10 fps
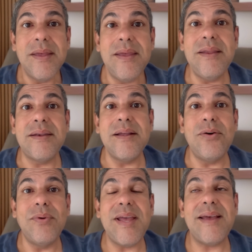
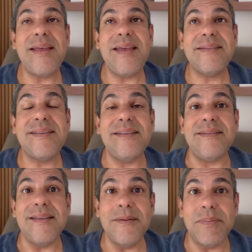Então, é, essas
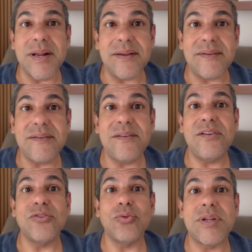zebras, esses
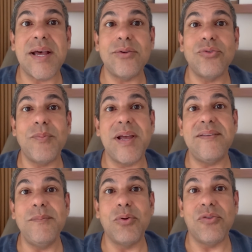resultados
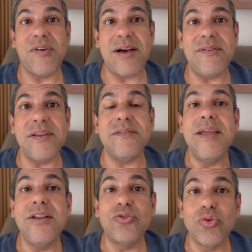mais improváveis,
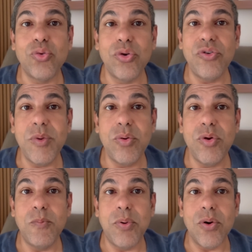isso tudo
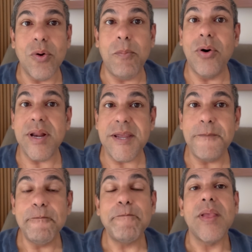diminuiu um pouco,
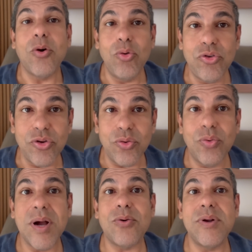porém,
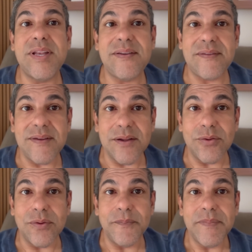continua
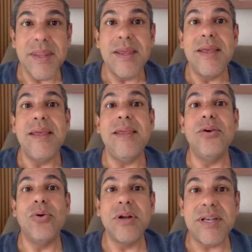acontecendo. E
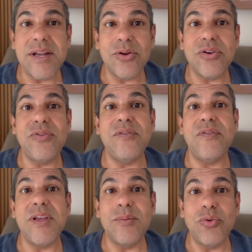ontem nós
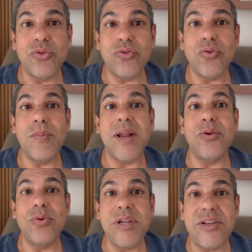vivemos uma
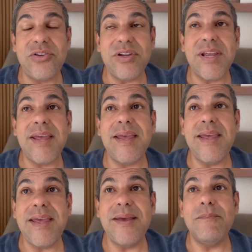noite
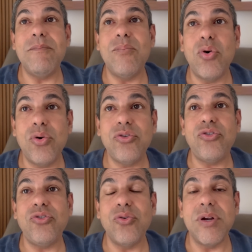
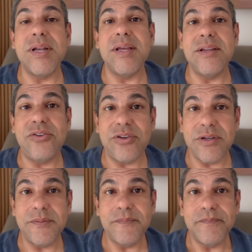
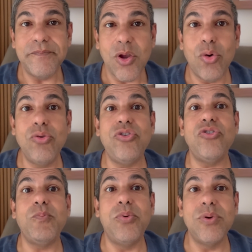emocionante, com
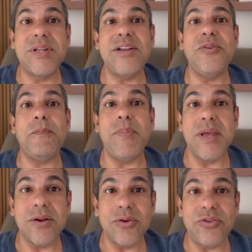disputa de
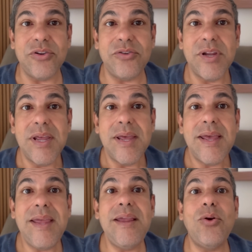pênaltis
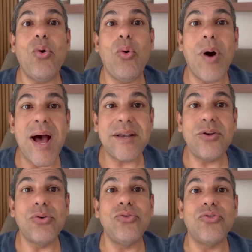em
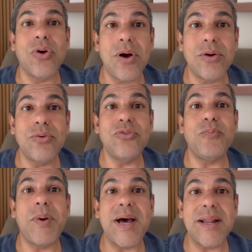quatro jogos
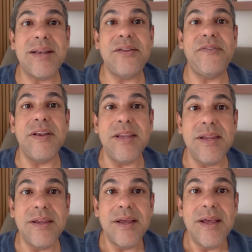para
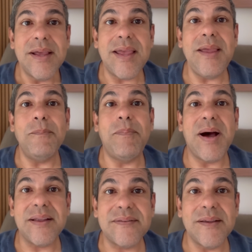definir quem
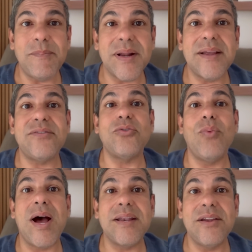passa para as
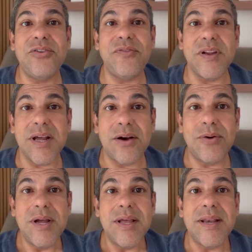quartas de
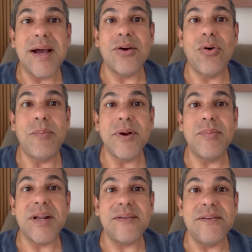final da Copa do
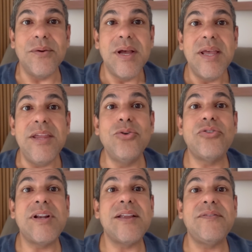Brasil. E os
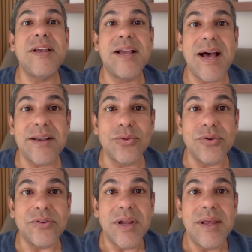
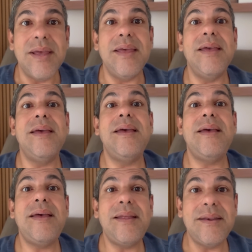classificados
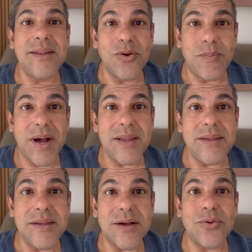é deu
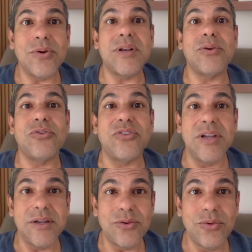Bahia contra o
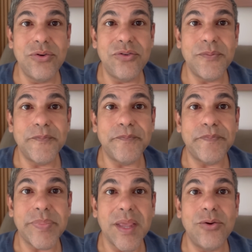Santos
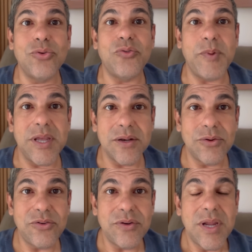nos
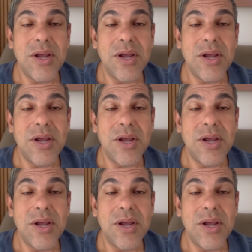pênaltis.